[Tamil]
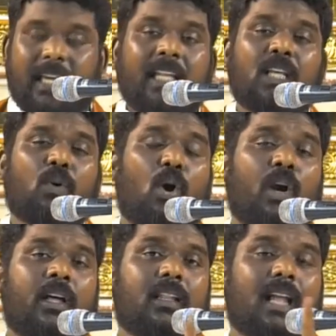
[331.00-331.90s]

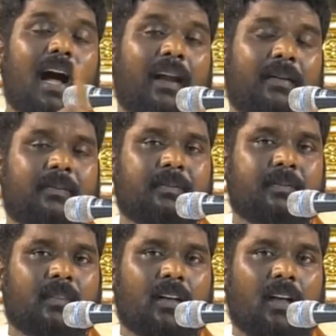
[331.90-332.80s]
நீதியோடு இருந்தார்
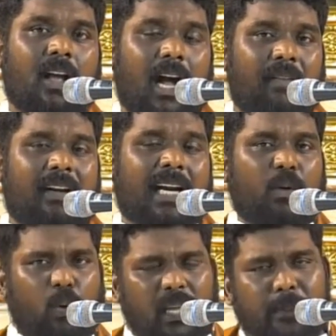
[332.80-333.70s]
அவர்
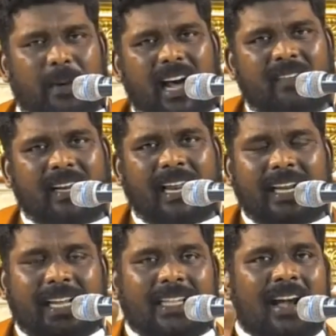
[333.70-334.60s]
கடவுளுடைய
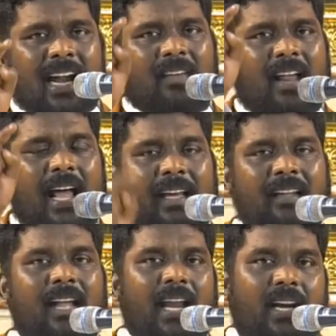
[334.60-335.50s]
பார்வையில் நீதியானவராக
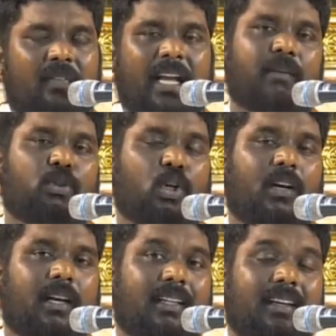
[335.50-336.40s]
இருந்தார் என்று வேதம்
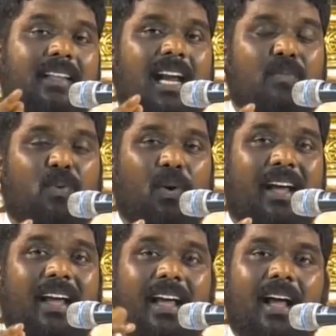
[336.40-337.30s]
சொல்லுகிறது இருந்தாலும் கூட
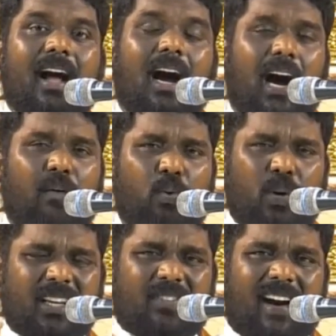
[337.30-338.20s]

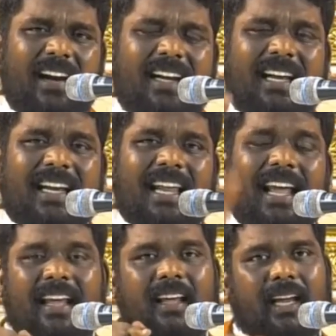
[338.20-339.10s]
அவருடைய வாழ்க்கையில்
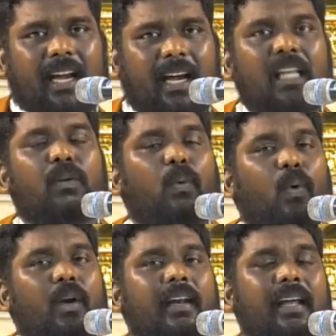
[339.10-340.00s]
இது
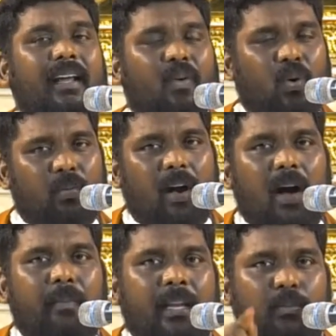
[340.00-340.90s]
போன்ற ஒரு
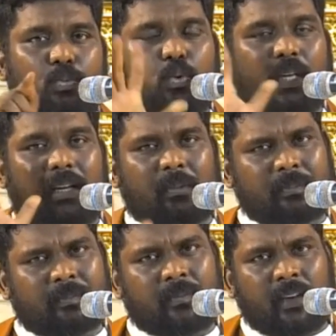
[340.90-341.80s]
மாபெரும்
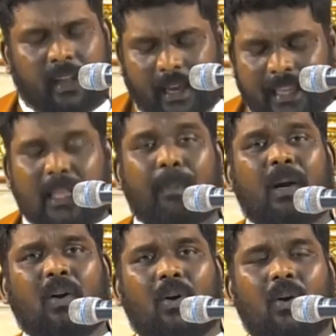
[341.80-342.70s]
துயரம் இந்த
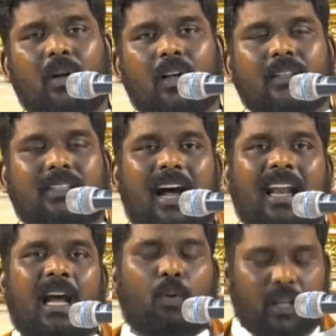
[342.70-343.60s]
பக்கம்
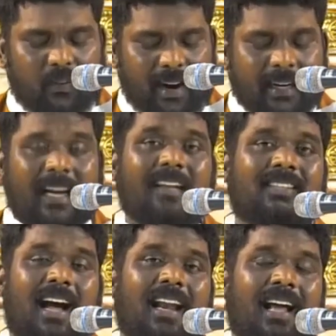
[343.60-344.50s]
சாராவுடைய
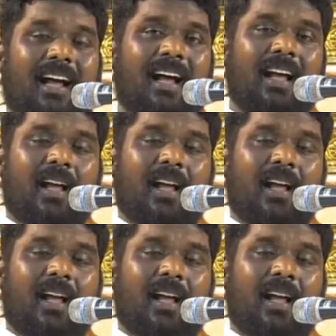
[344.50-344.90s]
வாழ்க்கையில் சாரா